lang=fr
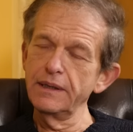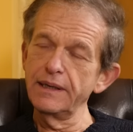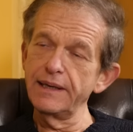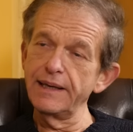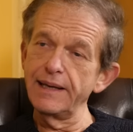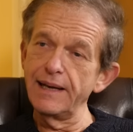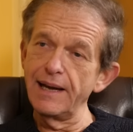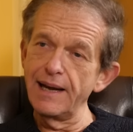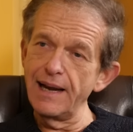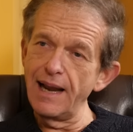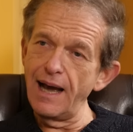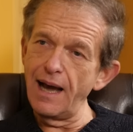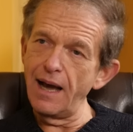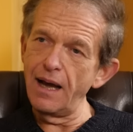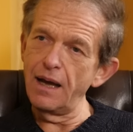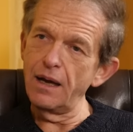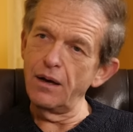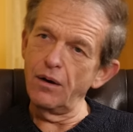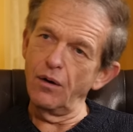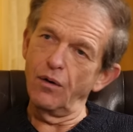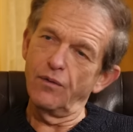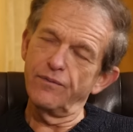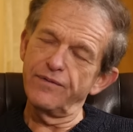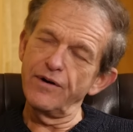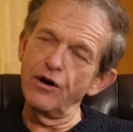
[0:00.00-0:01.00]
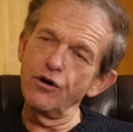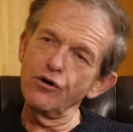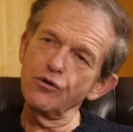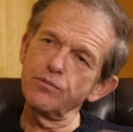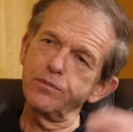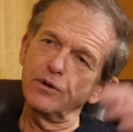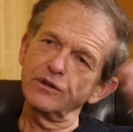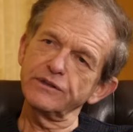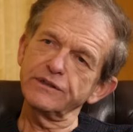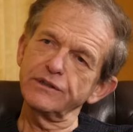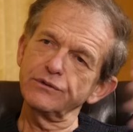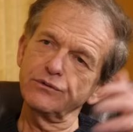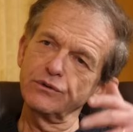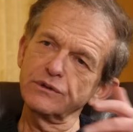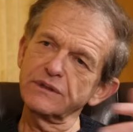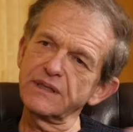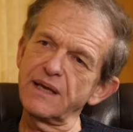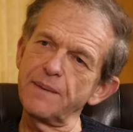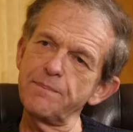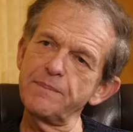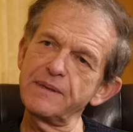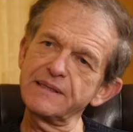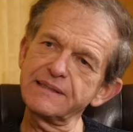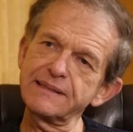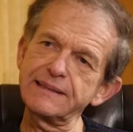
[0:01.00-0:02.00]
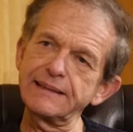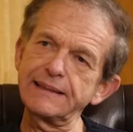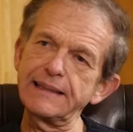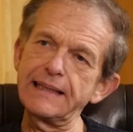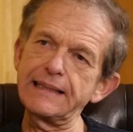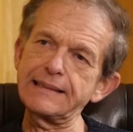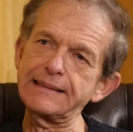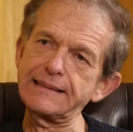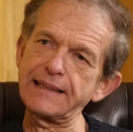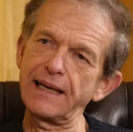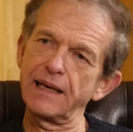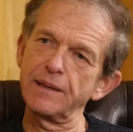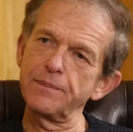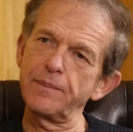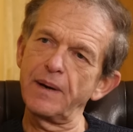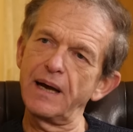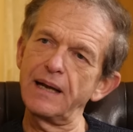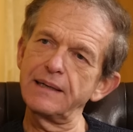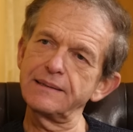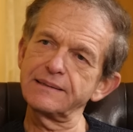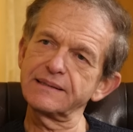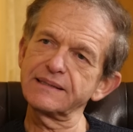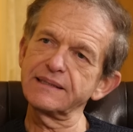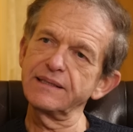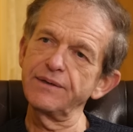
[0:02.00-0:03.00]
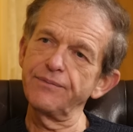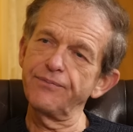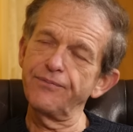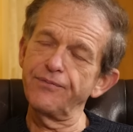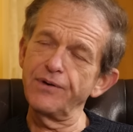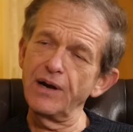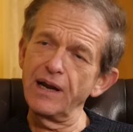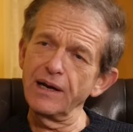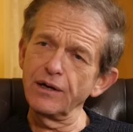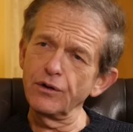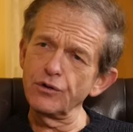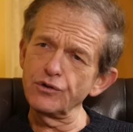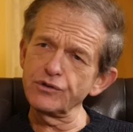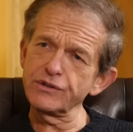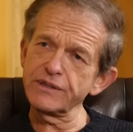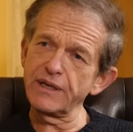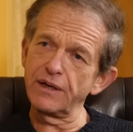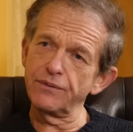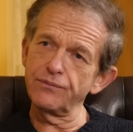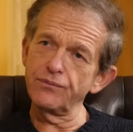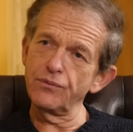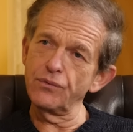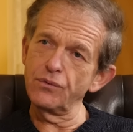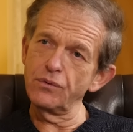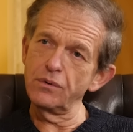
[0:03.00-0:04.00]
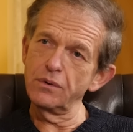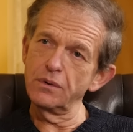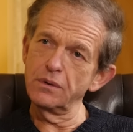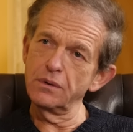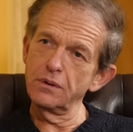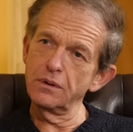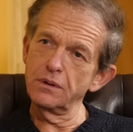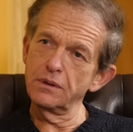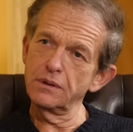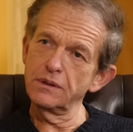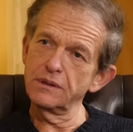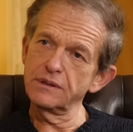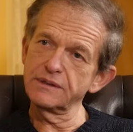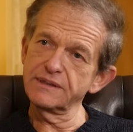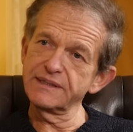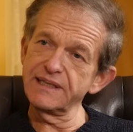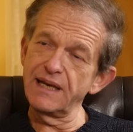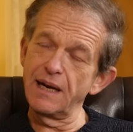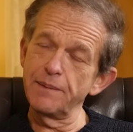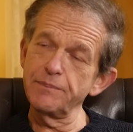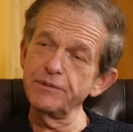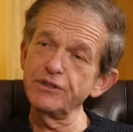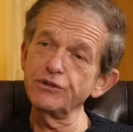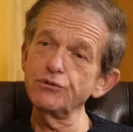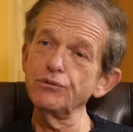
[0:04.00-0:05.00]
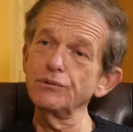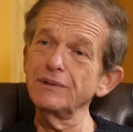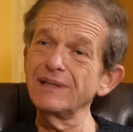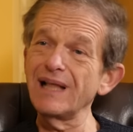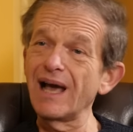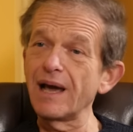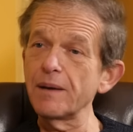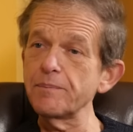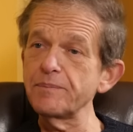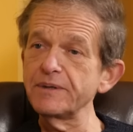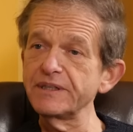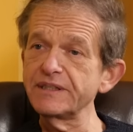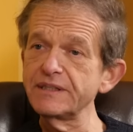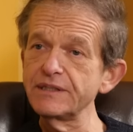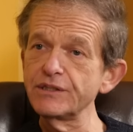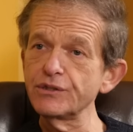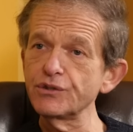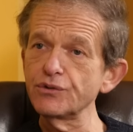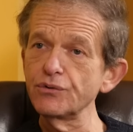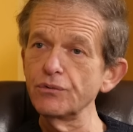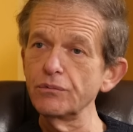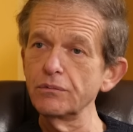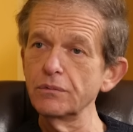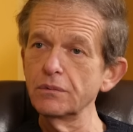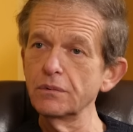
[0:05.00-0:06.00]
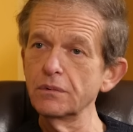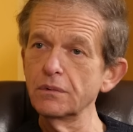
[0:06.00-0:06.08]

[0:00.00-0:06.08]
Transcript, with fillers: Et là, on va augmenter notre capacité cérébrale. Ce qui flingue le cerveau, c'est l'habitude, la répétition.